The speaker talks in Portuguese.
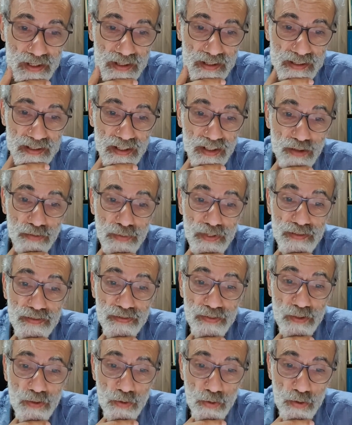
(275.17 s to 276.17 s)
seja uma
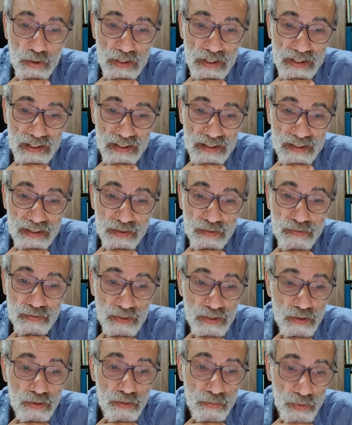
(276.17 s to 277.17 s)
figura desse
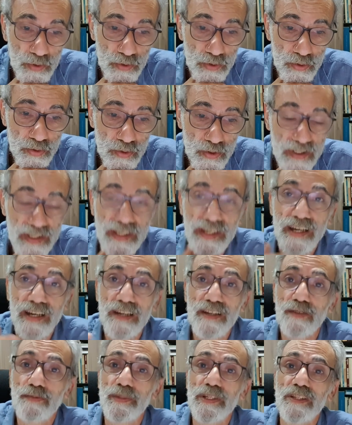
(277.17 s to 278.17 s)
fim do mundo que
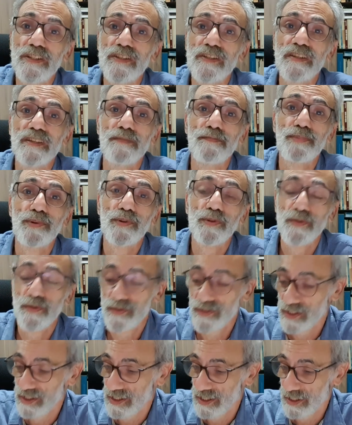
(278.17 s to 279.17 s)
realmente se
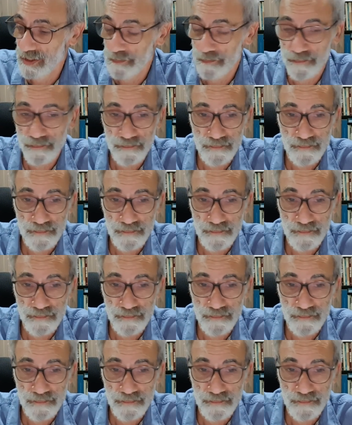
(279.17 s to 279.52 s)
produzirá.